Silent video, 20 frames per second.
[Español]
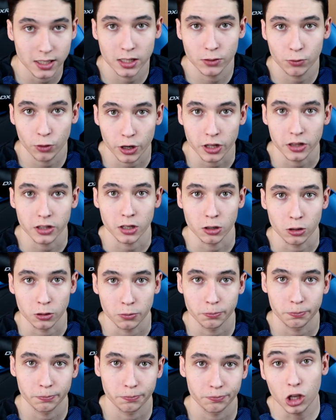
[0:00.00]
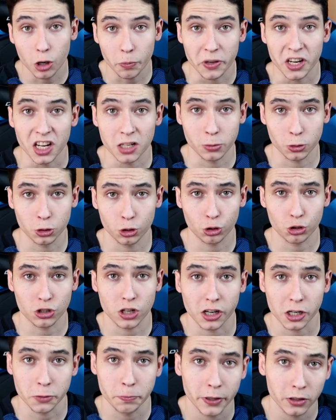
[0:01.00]
es Florentino. ¿Qué opináis
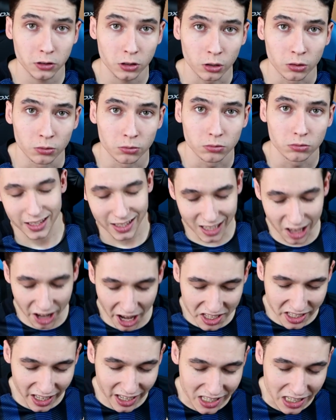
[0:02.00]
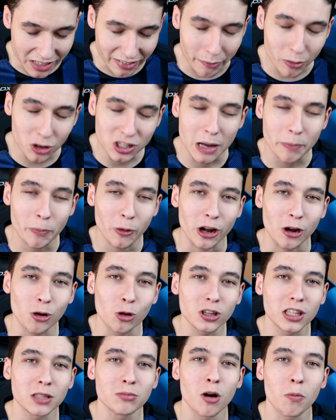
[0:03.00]
vosotros al respecto? Y ahora sí que sí, vamos a por el
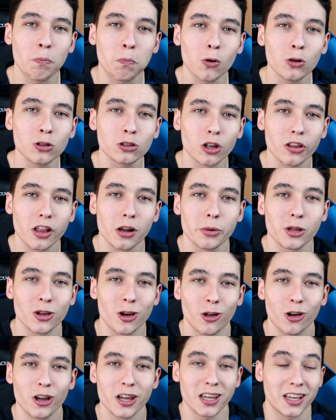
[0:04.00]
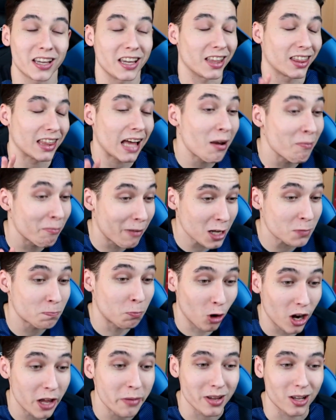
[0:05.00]
último punto del vídeo de hoy, quizá el más
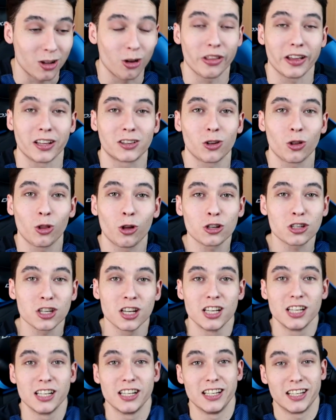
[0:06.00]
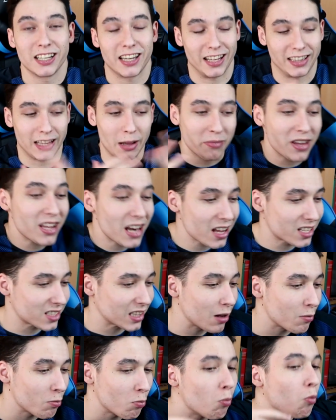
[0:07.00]
polémico de todos, que también ha
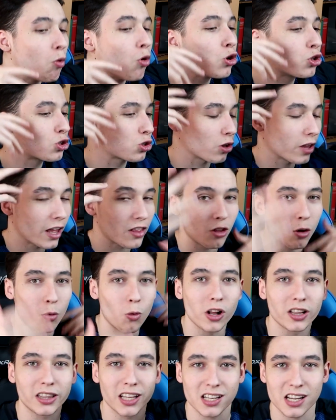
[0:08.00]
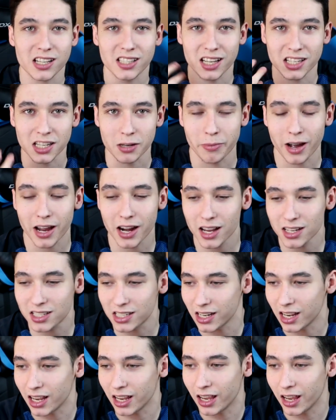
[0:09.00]
estado mucho dando vueltas estas
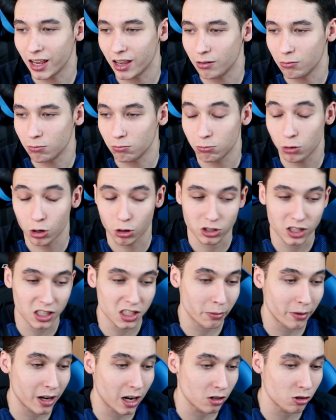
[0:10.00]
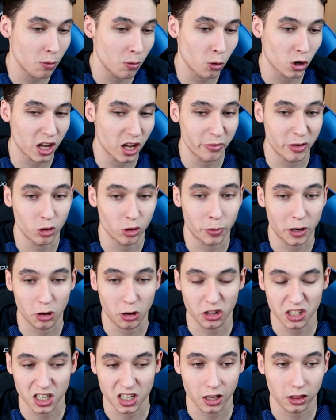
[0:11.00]
semanas, eh, bueno, estas semanas no porque ha habido
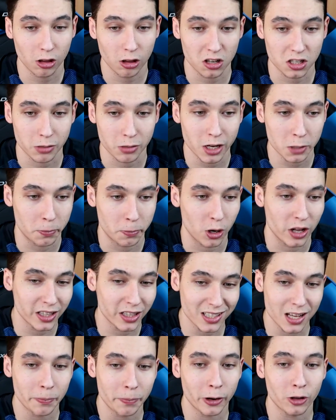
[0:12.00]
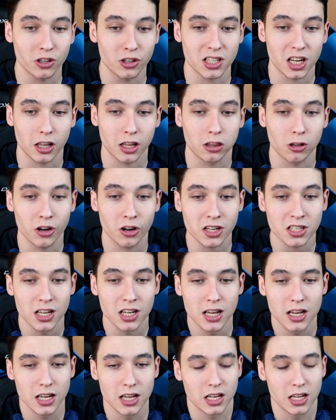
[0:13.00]
parón de selecciones y más, pero antes del parón de
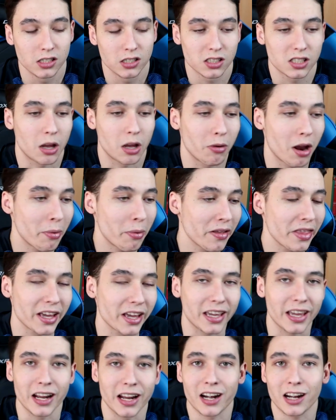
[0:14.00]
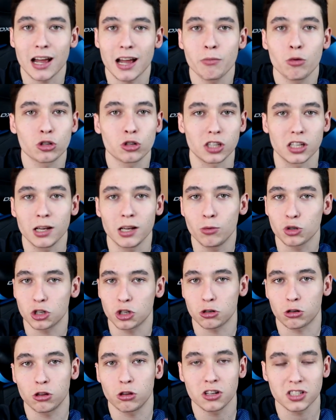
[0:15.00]
selecciones se hablaba de que Ramos tenía
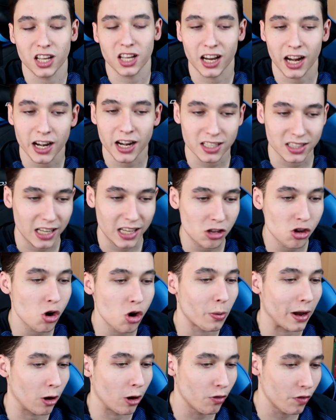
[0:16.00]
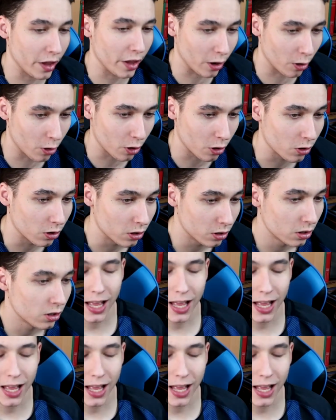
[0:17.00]
muchas opciones de ganar este año el balón de oro.